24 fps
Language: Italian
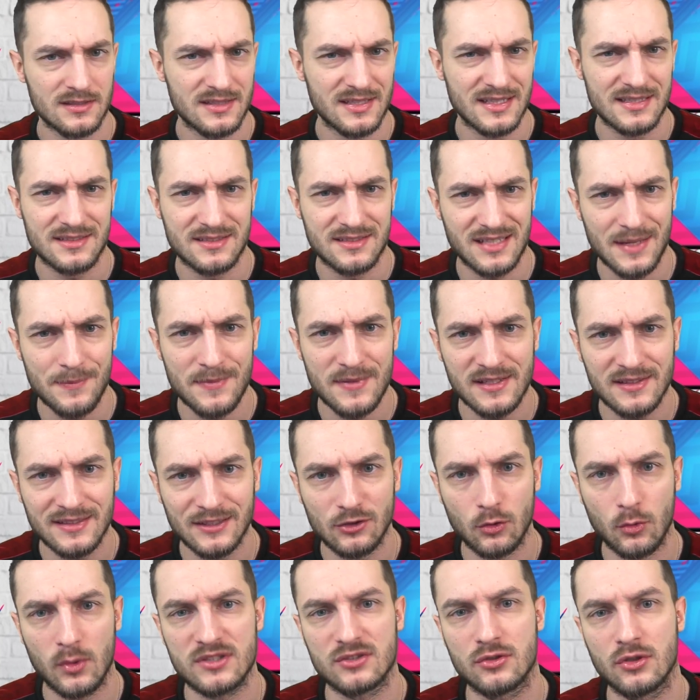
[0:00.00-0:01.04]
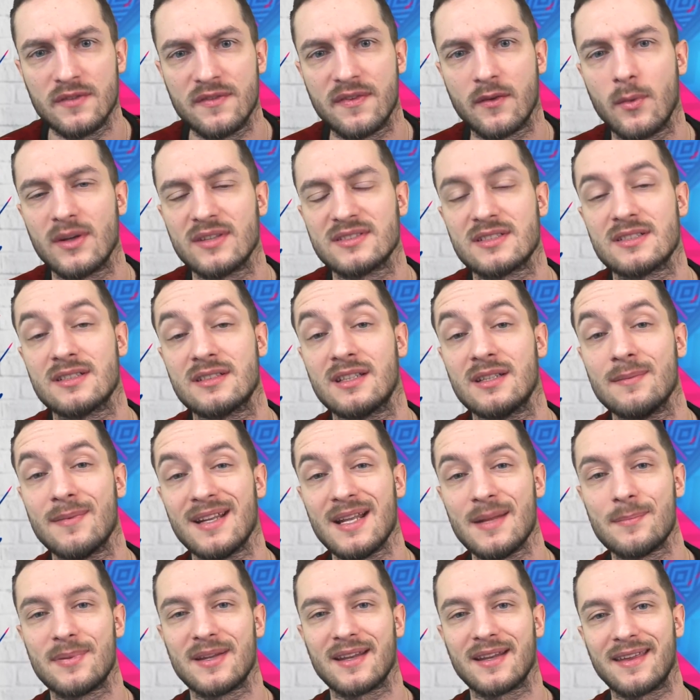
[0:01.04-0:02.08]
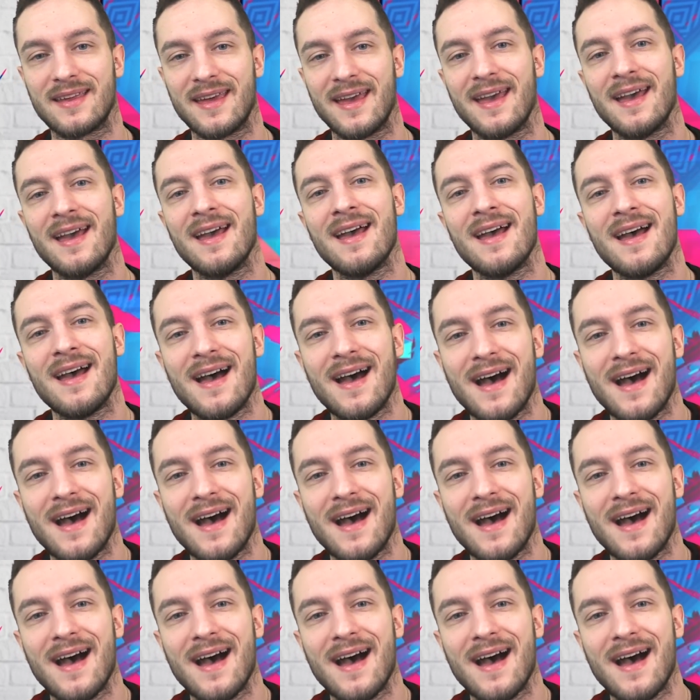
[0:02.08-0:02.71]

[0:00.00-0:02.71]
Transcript: Si è strameritato questo hit questa settimana perché